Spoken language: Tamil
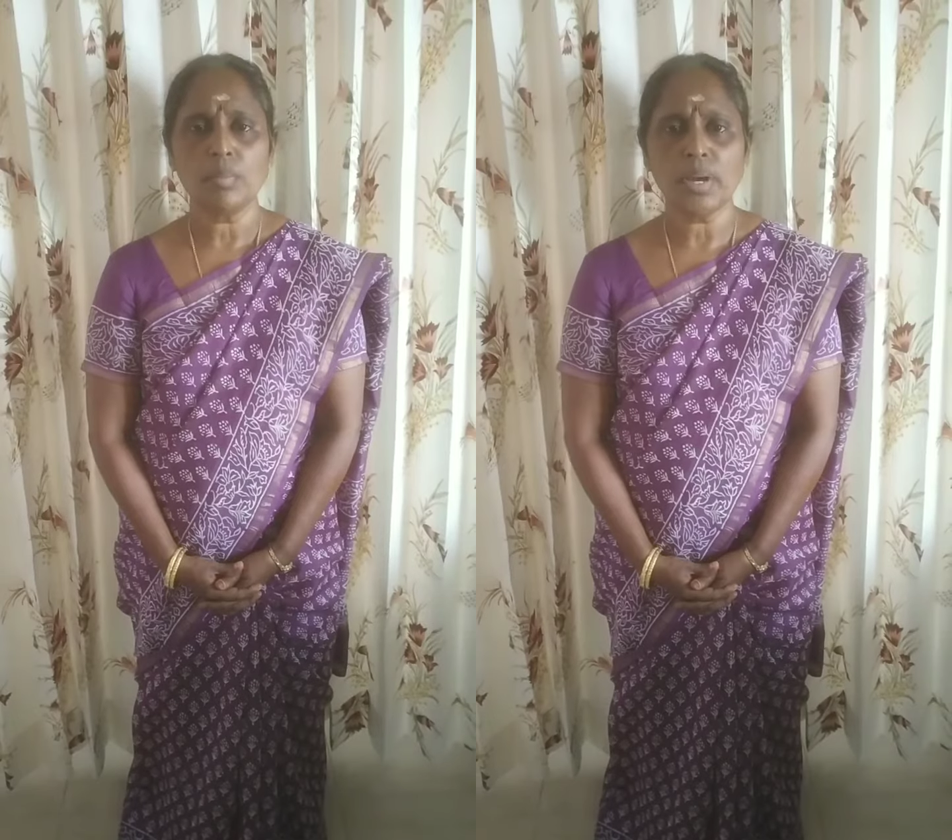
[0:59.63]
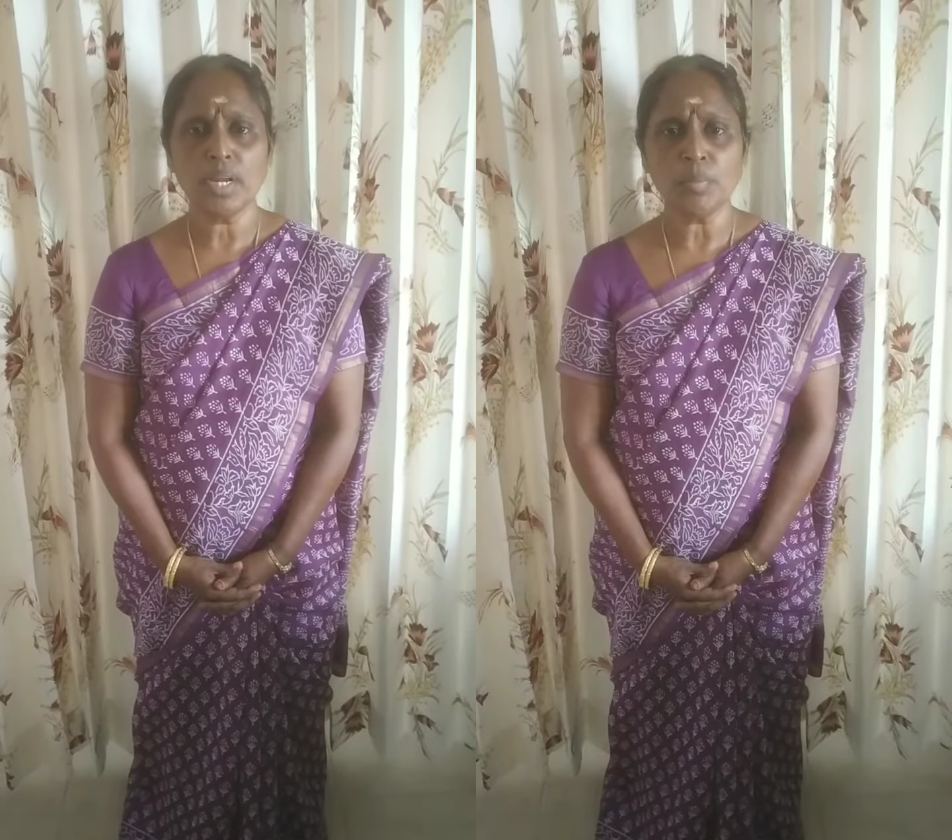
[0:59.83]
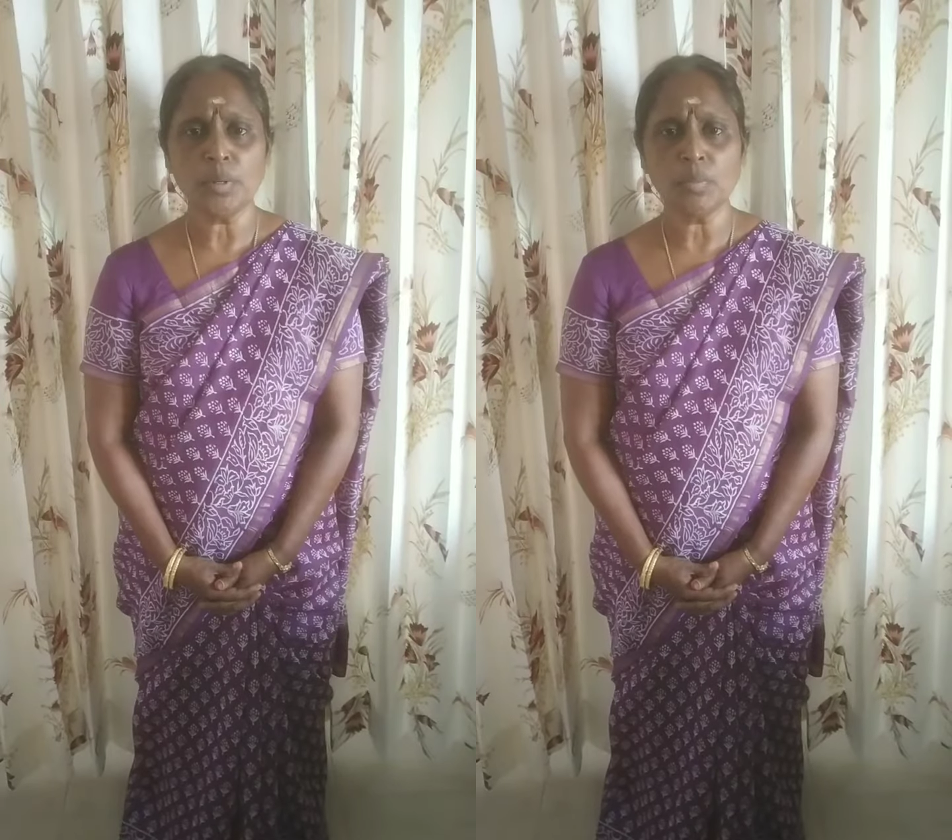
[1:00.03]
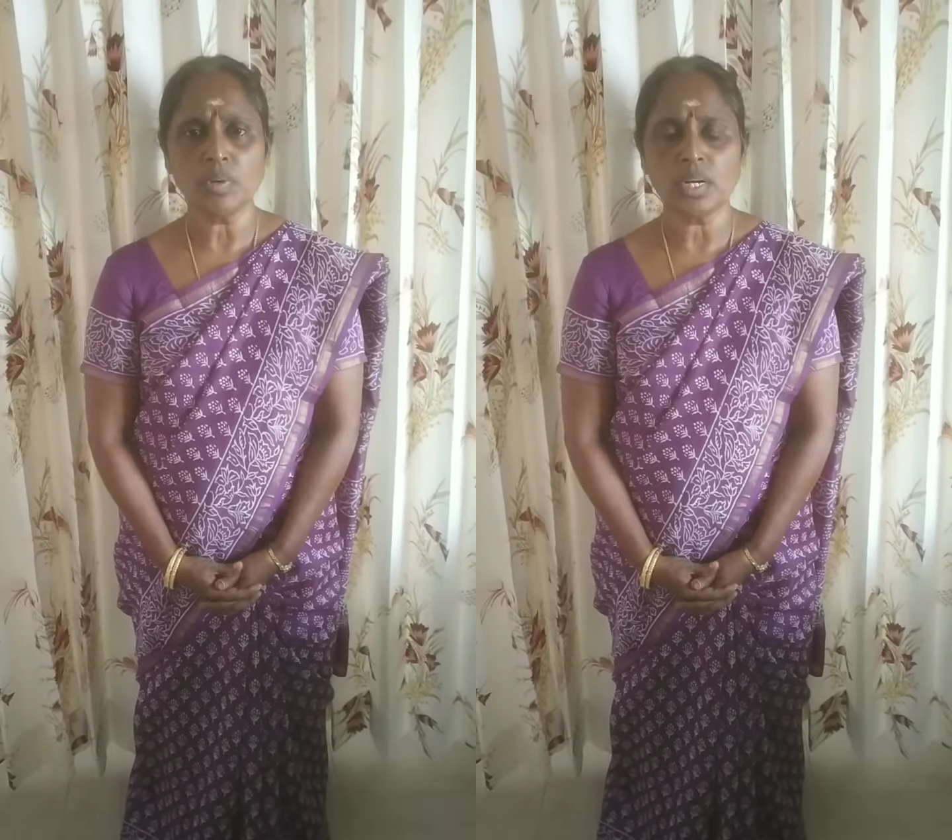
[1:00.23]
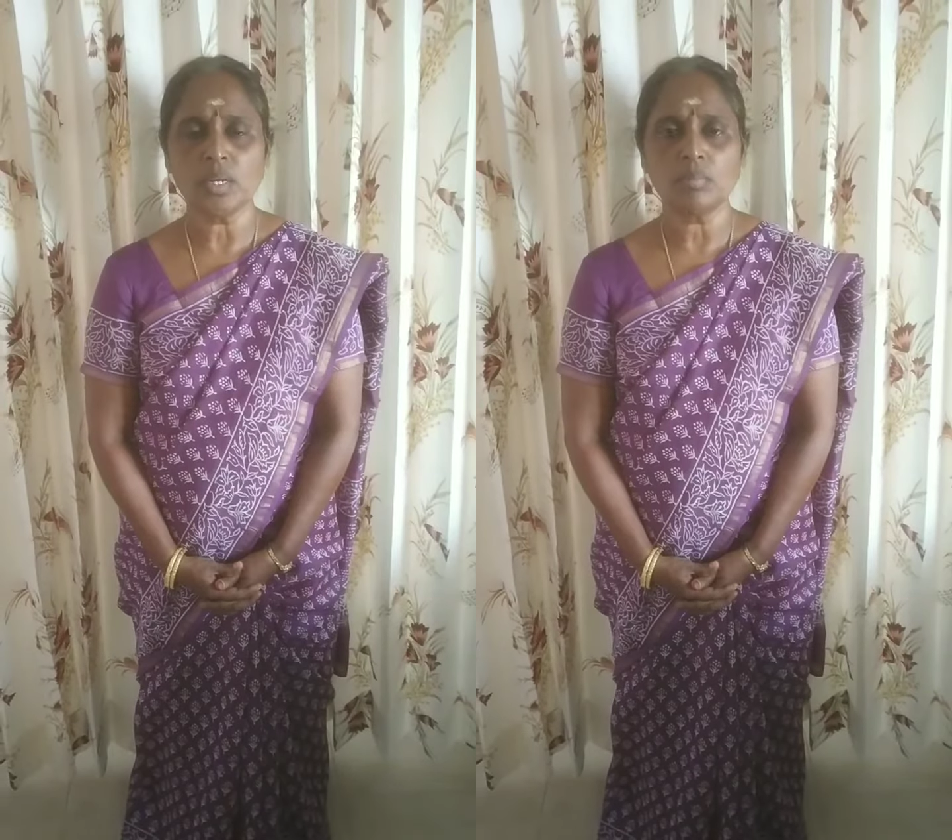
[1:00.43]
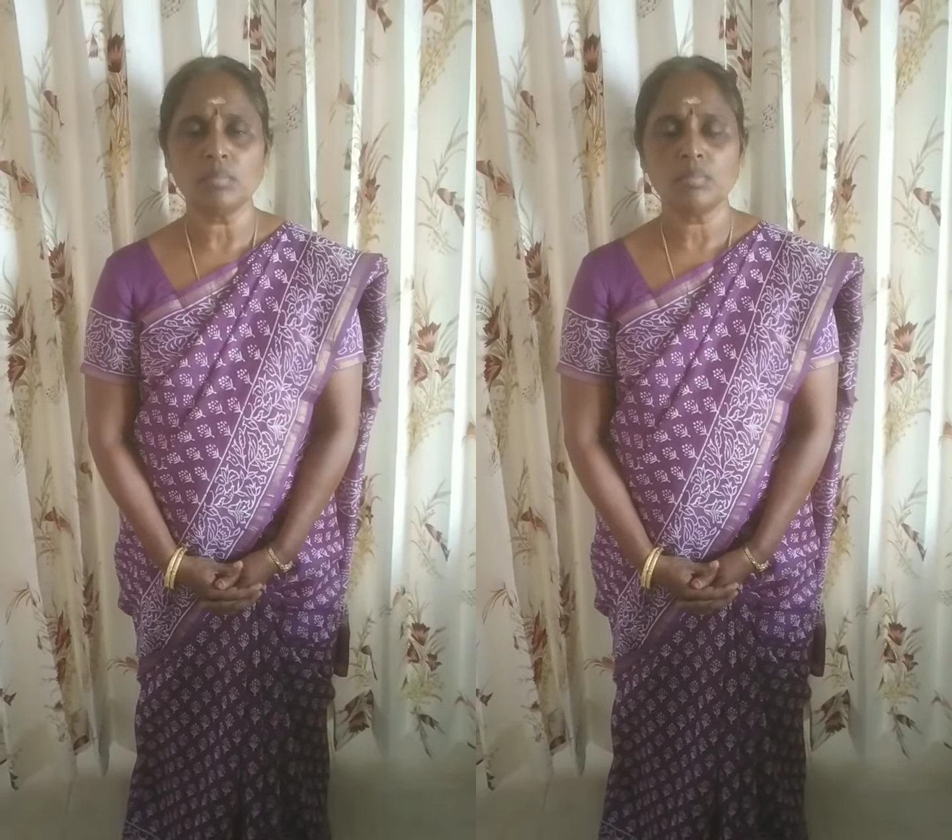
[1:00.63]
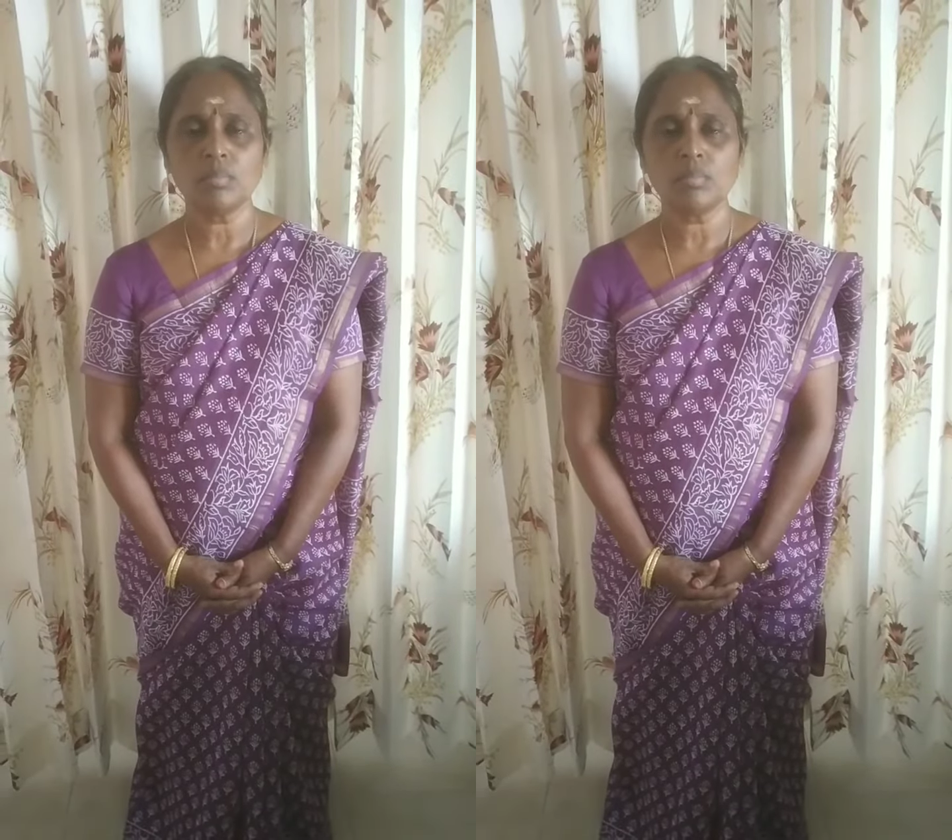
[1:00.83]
பயன்பெறும் வண்ணம்